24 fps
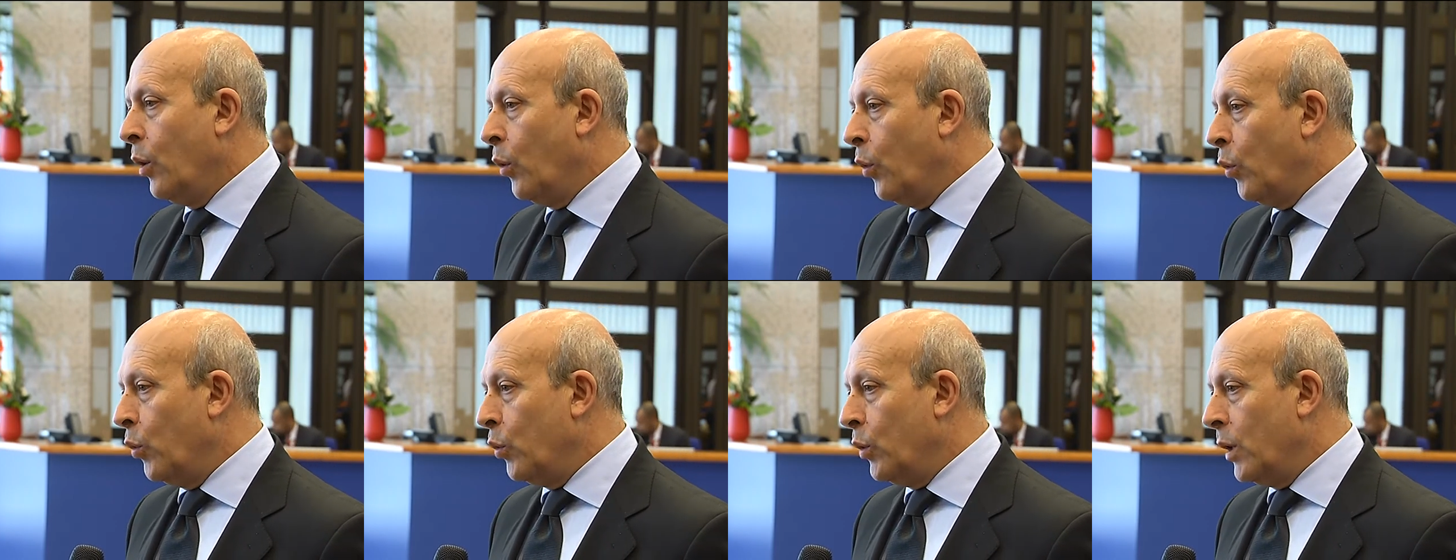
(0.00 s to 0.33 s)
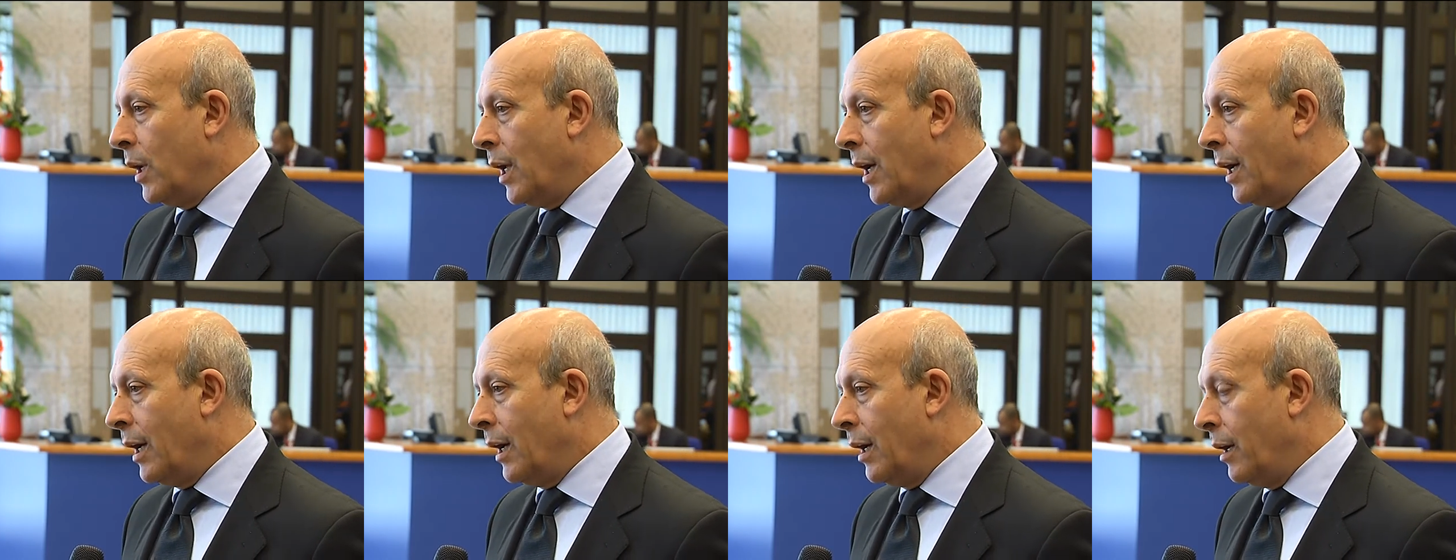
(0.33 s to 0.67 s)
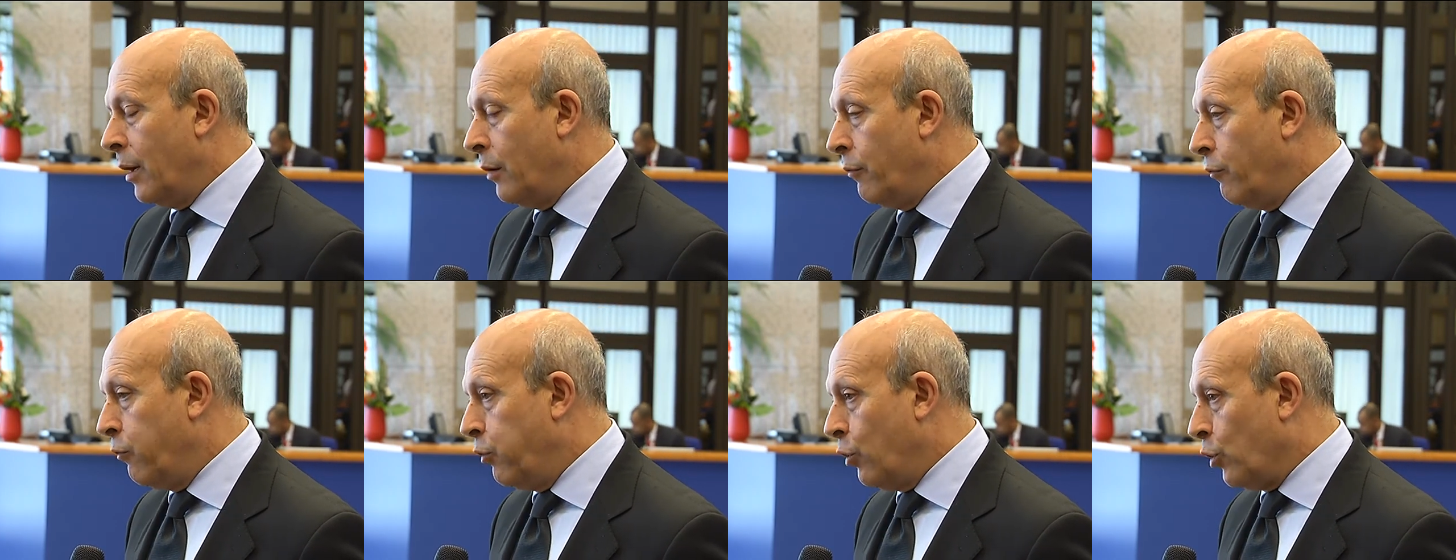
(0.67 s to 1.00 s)
una
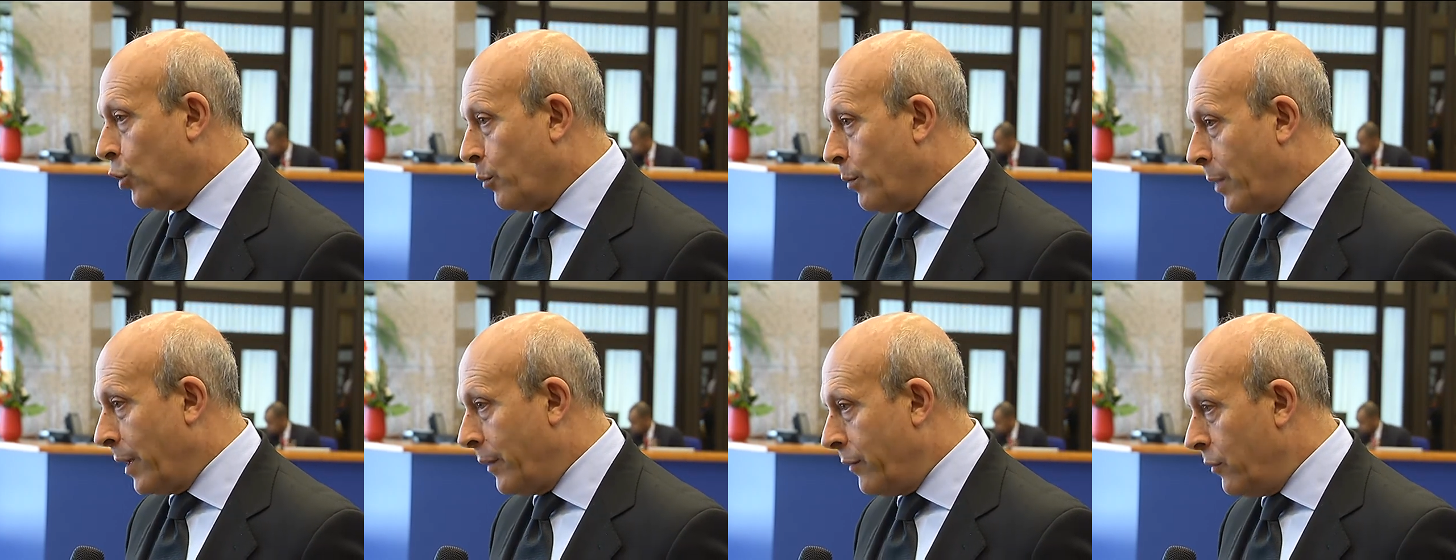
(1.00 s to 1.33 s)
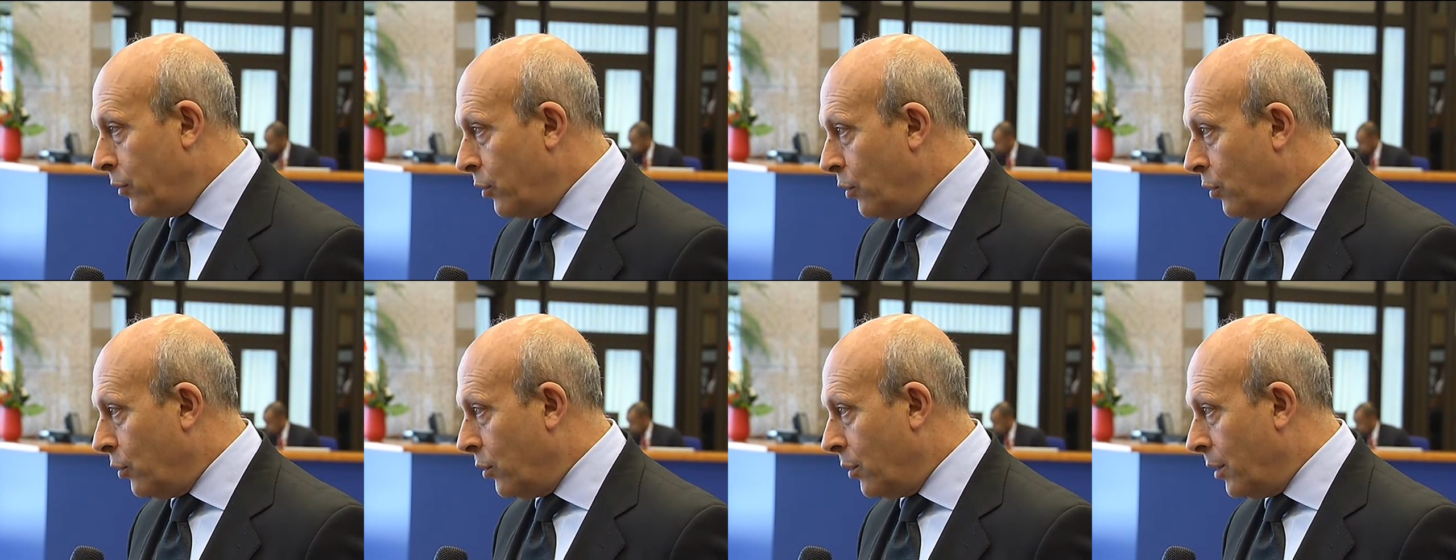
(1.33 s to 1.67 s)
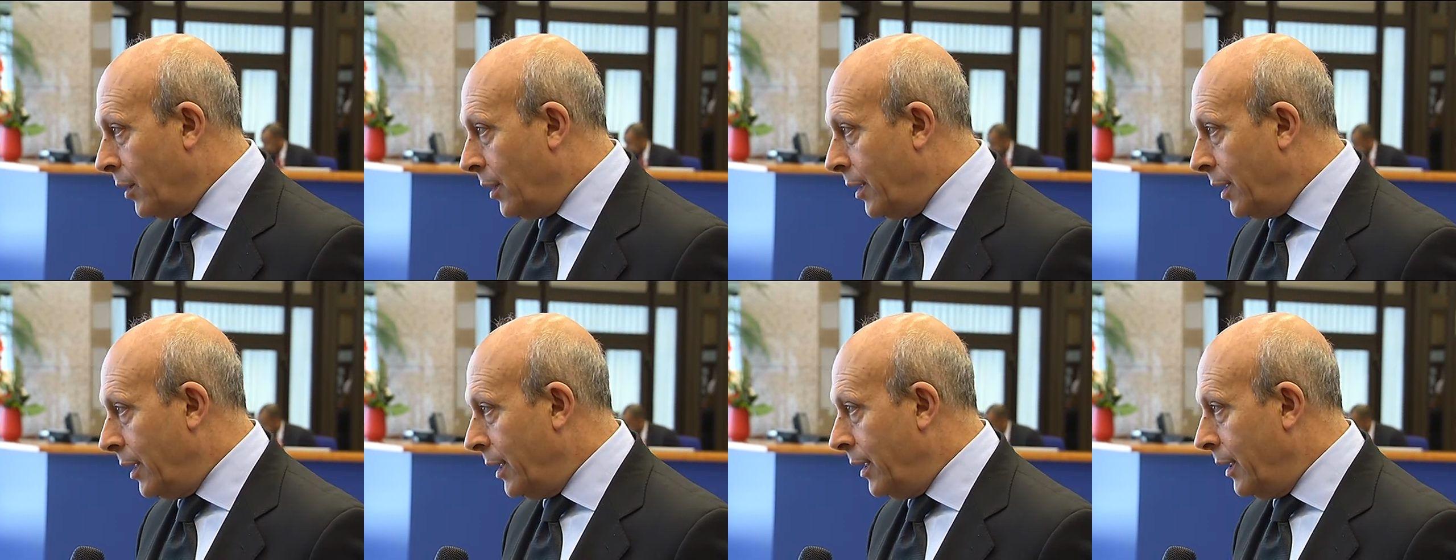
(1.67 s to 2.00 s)
formación
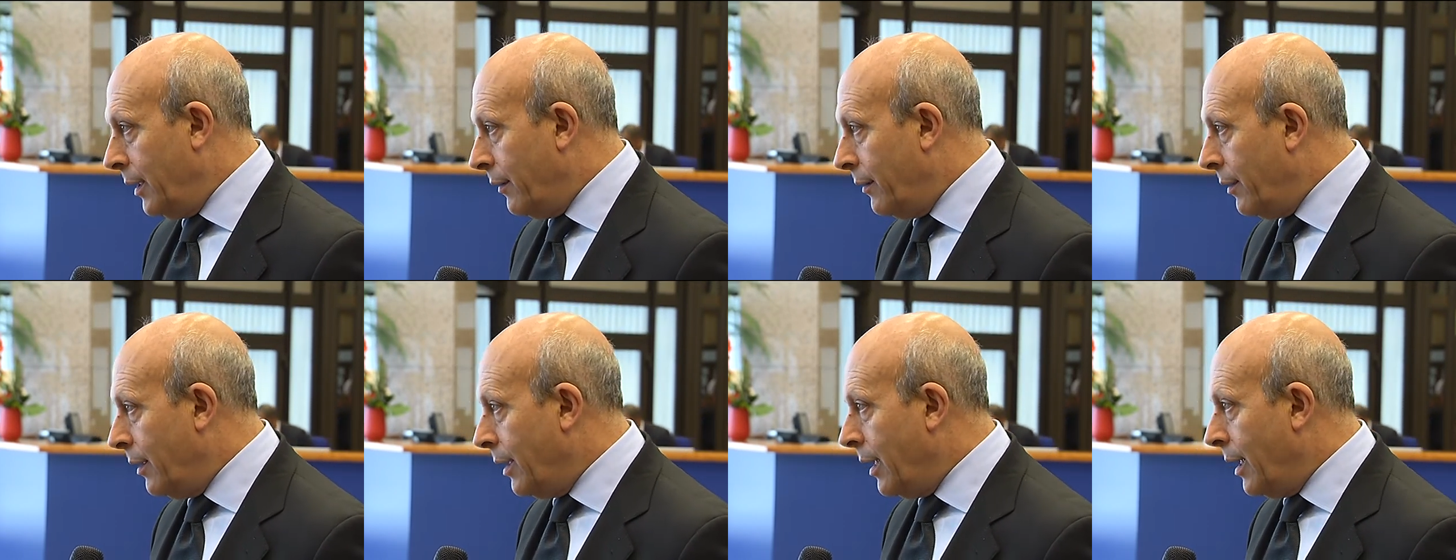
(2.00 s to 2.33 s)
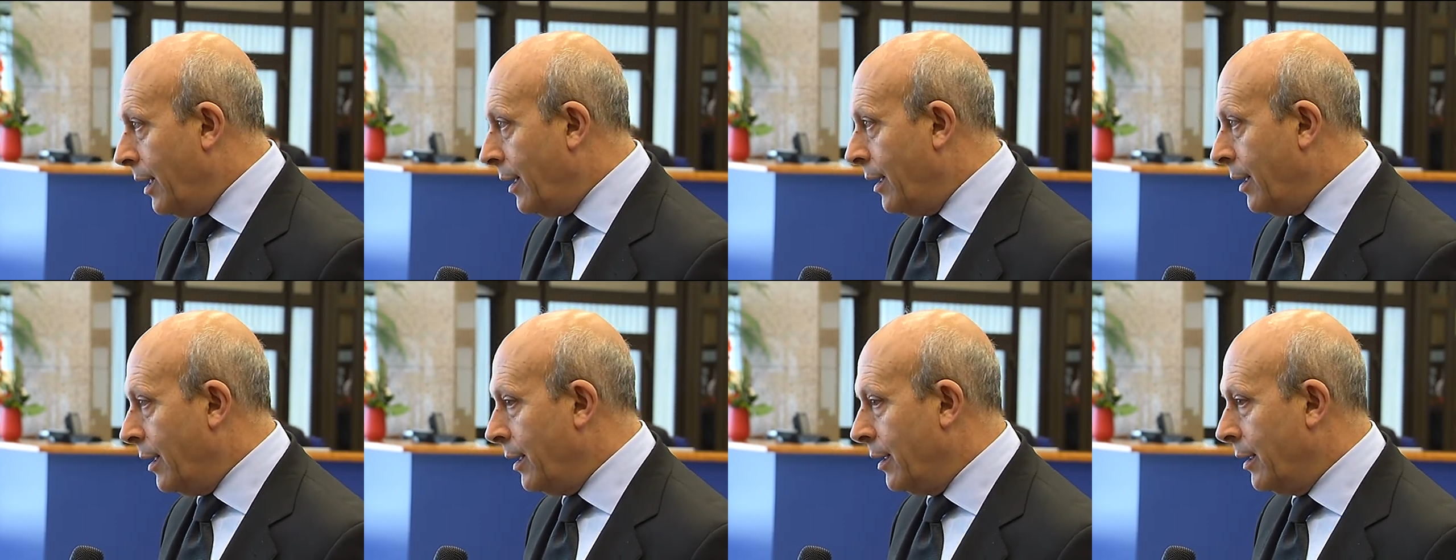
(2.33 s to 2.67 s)
inicial